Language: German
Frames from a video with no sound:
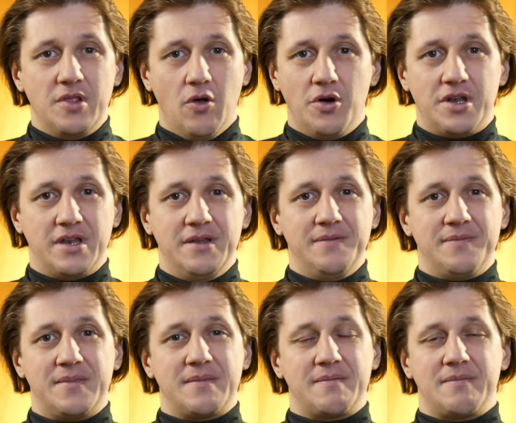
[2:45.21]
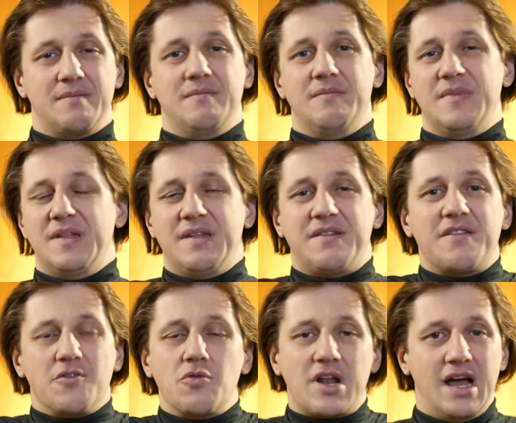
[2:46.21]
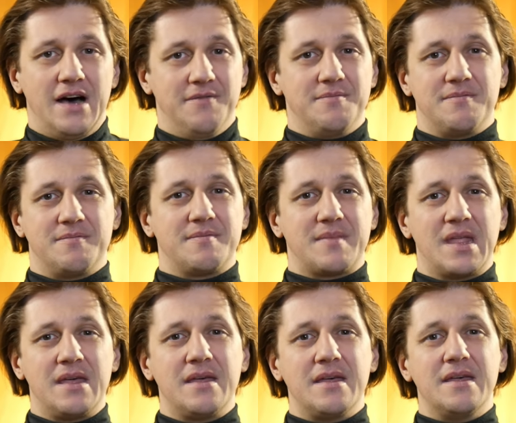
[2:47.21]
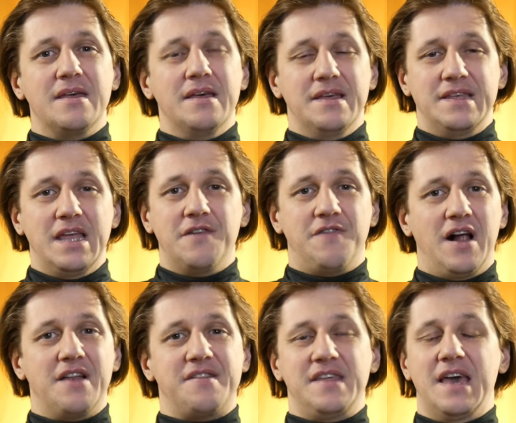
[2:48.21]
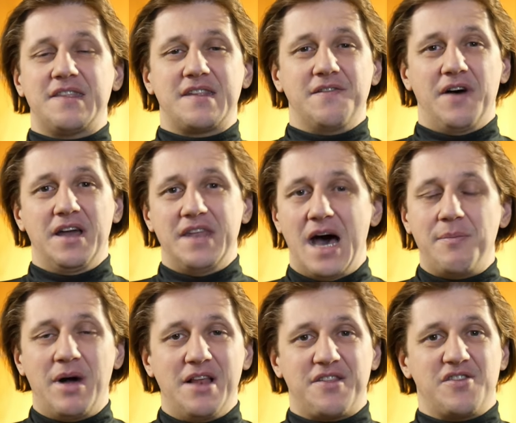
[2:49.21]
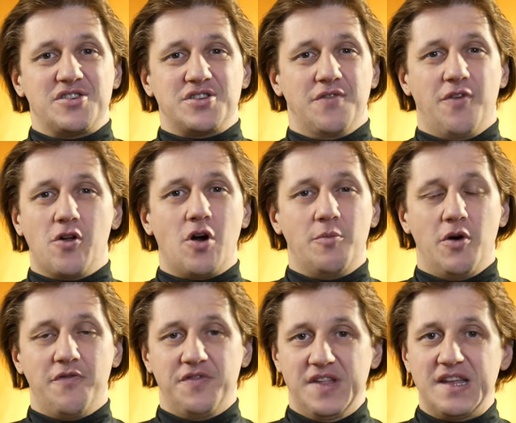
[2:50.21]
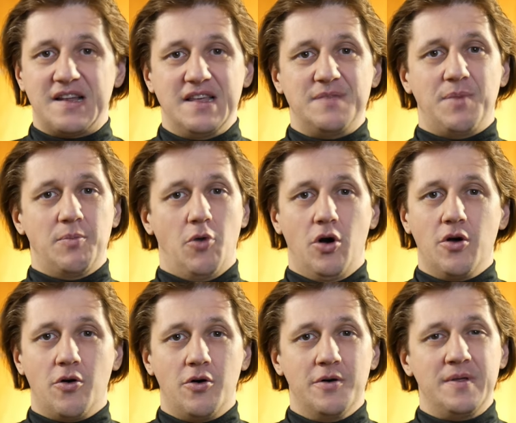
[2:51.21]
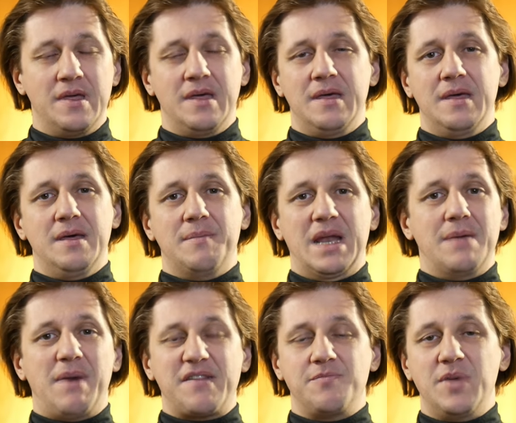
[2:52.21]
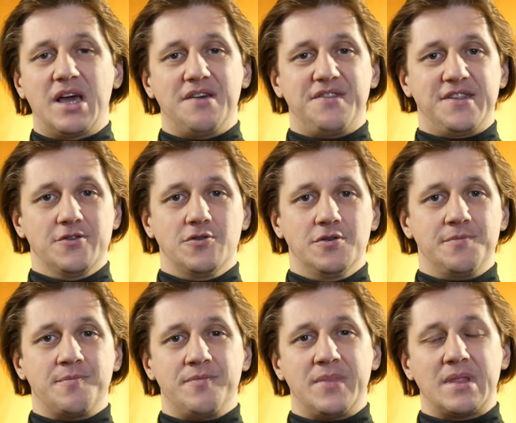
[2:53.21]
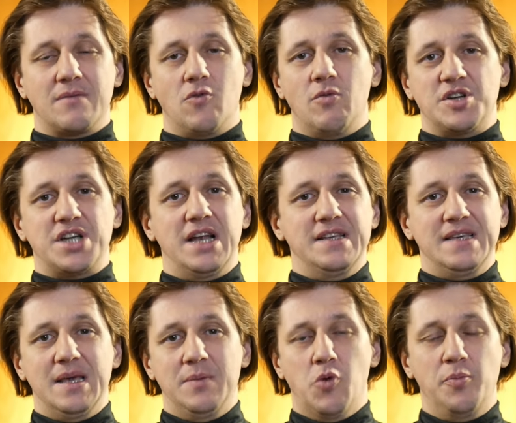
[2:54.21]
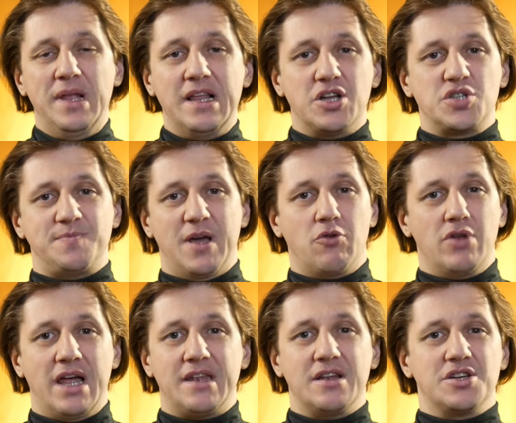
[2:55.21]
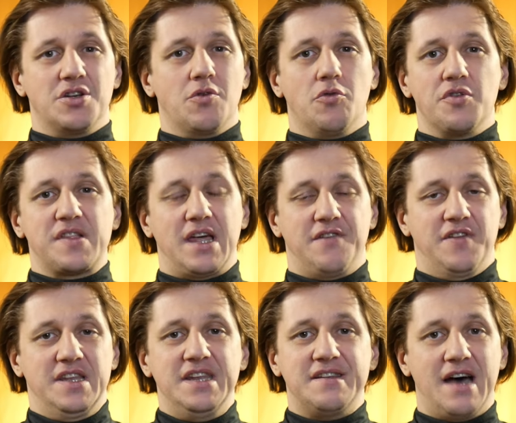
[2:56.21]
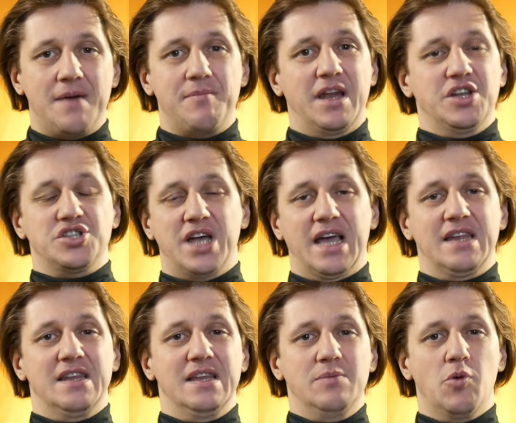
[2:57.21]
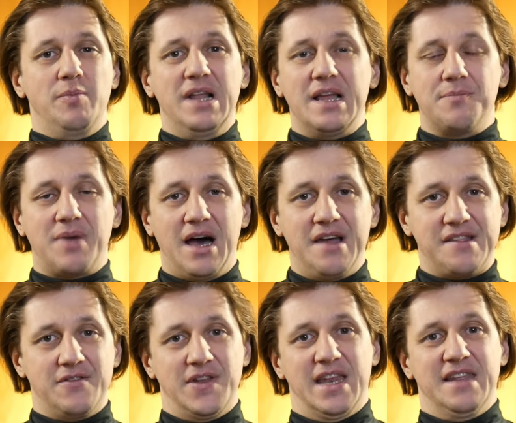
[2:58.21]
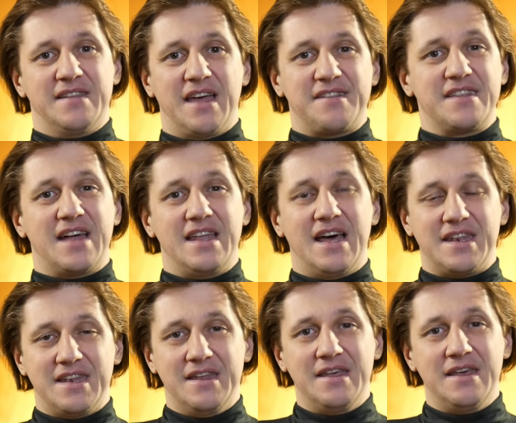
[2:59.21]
Leuten. Es ist unklar. Jedenfalls, die Hetze war damals schon vollkommen offensichtlich beim Euro, bei der Massenmigration wo wahrscheinlich Immobilienspekulanten schon groß dran verdient haben an den steigenden Immobilienpreisen und ein Interesse daran hatten,